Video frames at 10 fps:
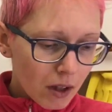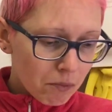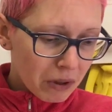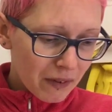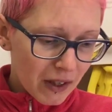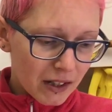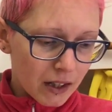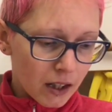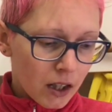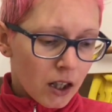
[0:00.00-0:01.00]

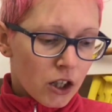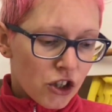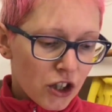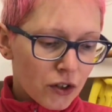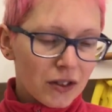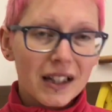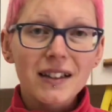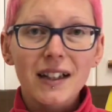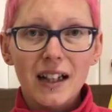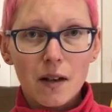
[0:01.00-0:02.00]
prevede
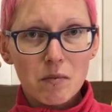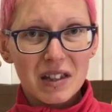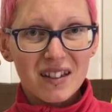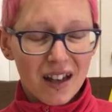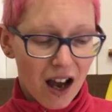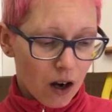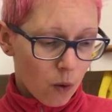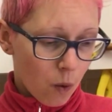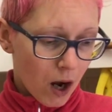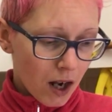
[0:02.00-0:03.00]
180 g di
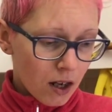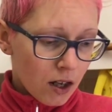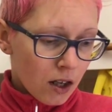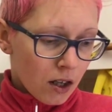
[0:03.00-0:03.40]
acqua,